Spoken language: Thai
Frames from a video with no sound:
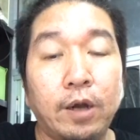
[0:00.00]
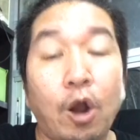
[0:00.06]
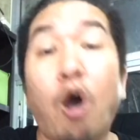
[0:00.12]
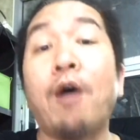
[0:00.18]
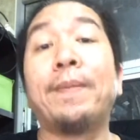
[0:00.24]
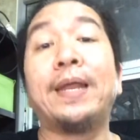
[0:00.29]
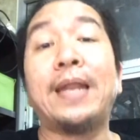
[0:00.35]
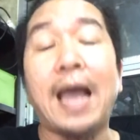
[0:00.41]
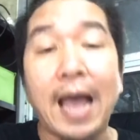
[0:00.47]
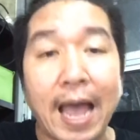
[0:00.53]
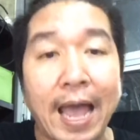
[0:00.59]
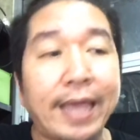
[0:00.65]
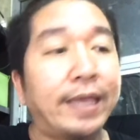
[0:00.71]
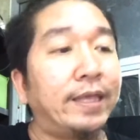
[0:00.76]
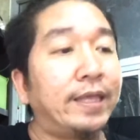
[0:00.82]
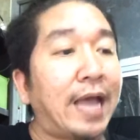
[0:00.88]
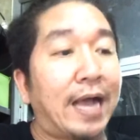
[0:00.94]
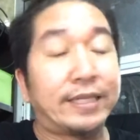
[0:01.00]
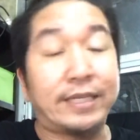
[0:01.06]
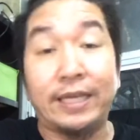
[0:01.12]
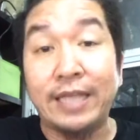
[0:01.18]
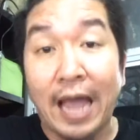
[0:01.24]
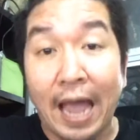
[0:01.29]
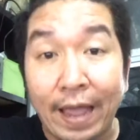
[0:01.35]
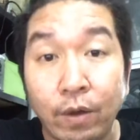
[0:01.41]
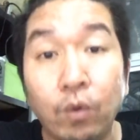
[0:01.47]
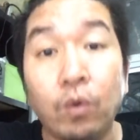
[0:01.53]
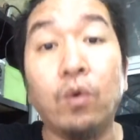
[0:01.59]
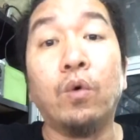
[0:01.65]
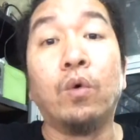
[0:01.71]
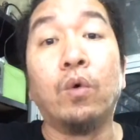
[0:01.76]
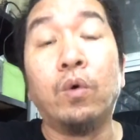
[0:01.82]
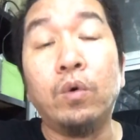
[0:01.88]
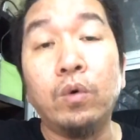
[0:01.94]
รอไม่ได้ อยากจะย้าย
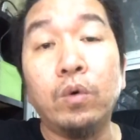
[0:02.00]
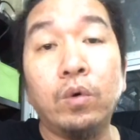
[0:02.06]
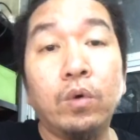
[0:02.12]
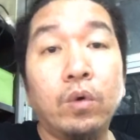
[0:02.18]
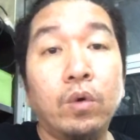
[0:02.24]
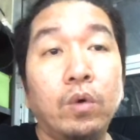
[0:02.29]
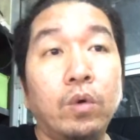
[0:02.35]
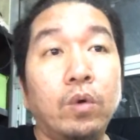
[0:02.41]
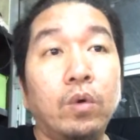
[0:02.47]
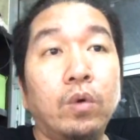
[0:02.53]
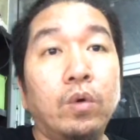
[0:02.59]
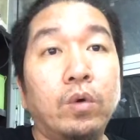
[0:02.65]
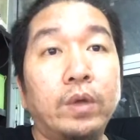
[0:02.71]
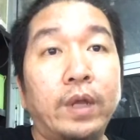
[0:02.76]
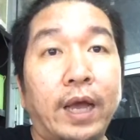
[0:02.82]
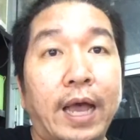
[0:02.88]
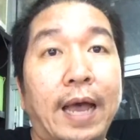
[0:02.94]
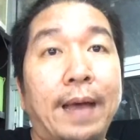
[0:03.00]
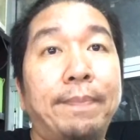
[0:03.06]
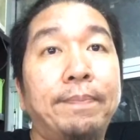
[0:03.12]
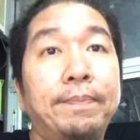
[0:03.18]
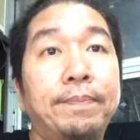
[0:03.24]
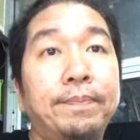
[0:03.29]
อู่นะครับ